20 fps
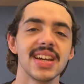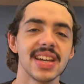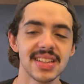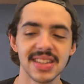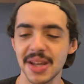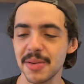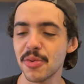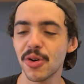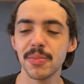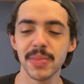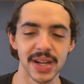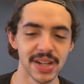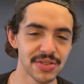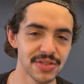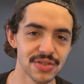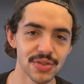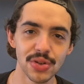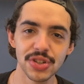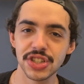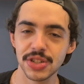E tem
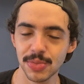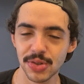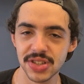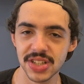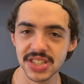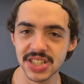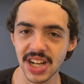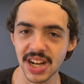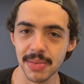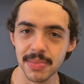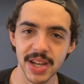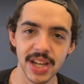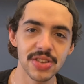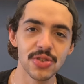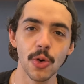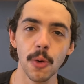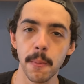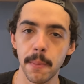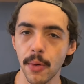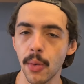momentos do Timothée Chalamet,
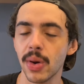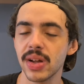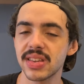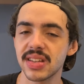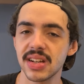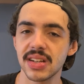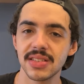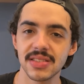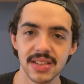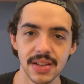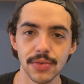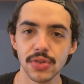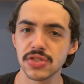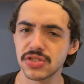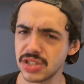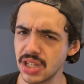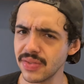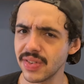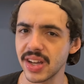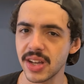do Paul Atreides, que
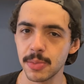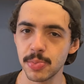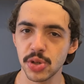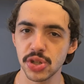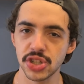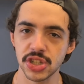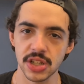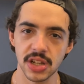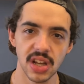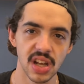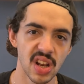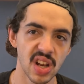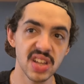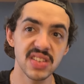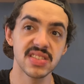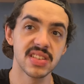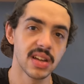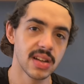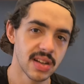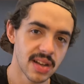você vai repetir.
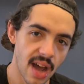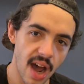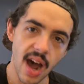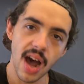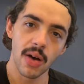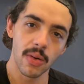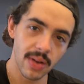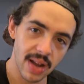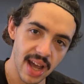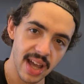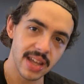Lisan al